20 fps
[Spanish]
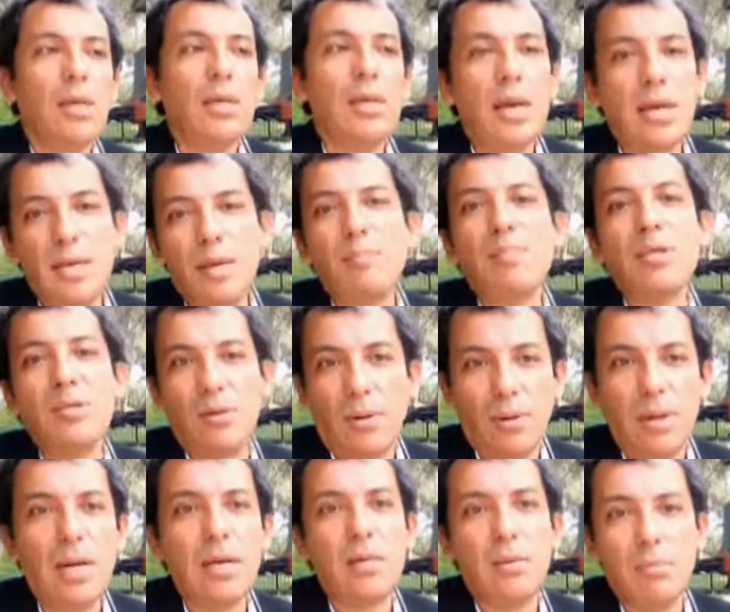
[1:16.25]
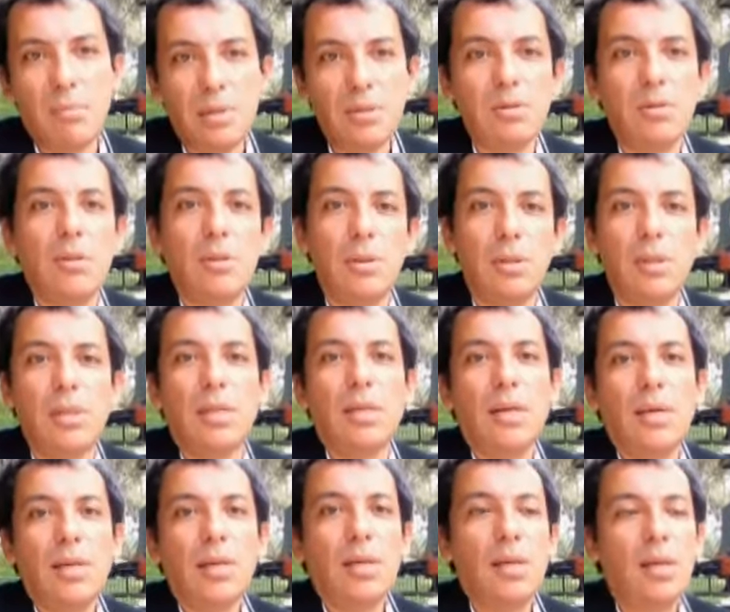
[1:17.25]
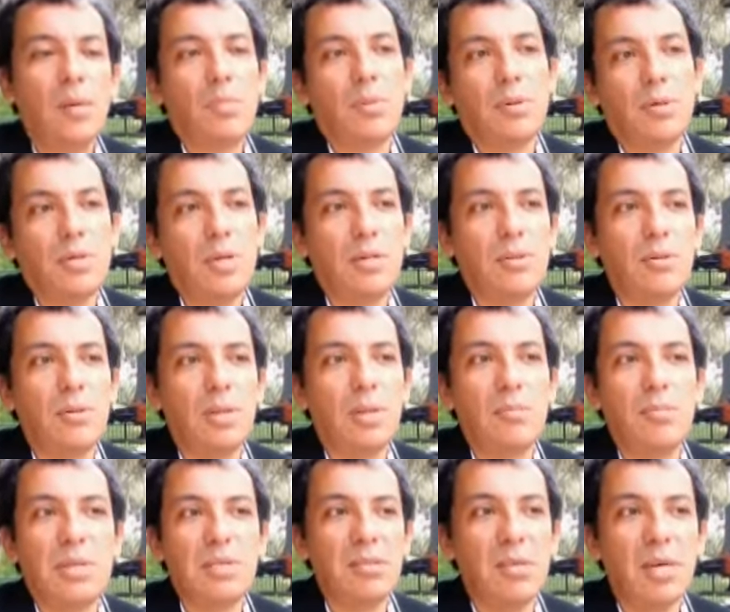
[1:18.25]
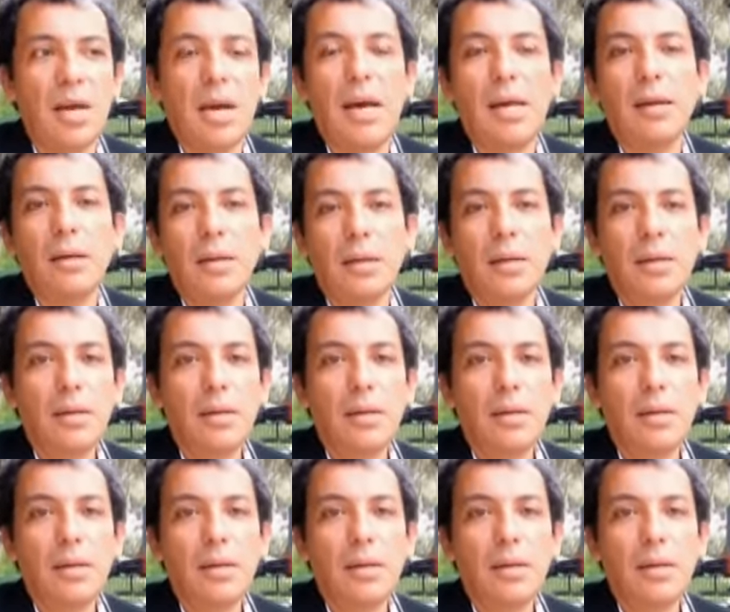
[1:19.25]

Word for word: y ahí empezó, ahí empezó el proceso de investigar